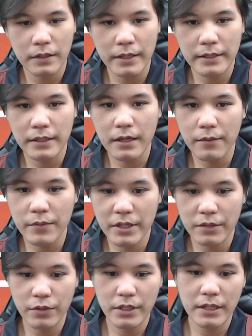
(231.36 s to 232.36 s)
อันนี้ก็
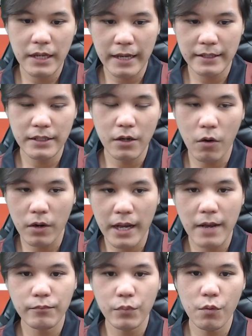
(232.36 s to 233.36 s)
มีวิธีการที่ออก
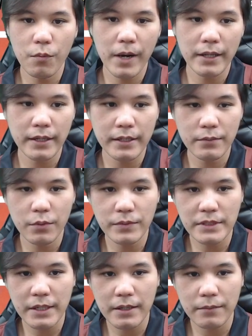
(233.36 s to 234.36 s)
ก้ามปูมาแต่นี้ผ
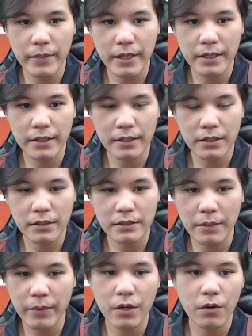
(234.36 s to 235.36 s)
มจะไม่
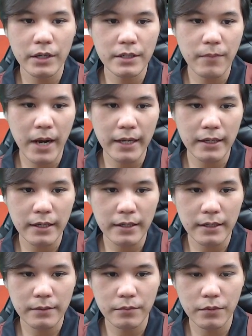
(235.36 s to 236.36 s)
ยังไม่ขออธิบายแล้วกั
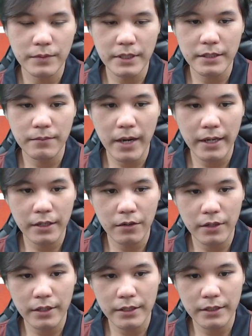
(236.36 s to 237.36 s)
นนะ ผมจะอธิบายใน
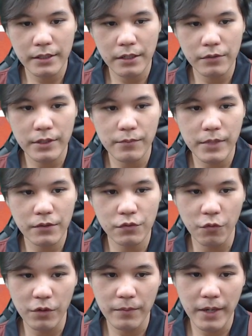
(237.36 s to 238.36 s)
กรณีที่เขาทิมเบี้ย
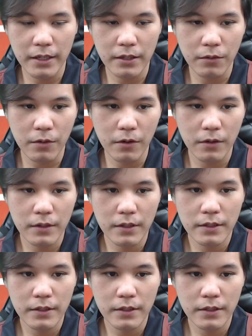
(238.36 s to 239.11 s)
สูงขึ้นมาแล้วเราก็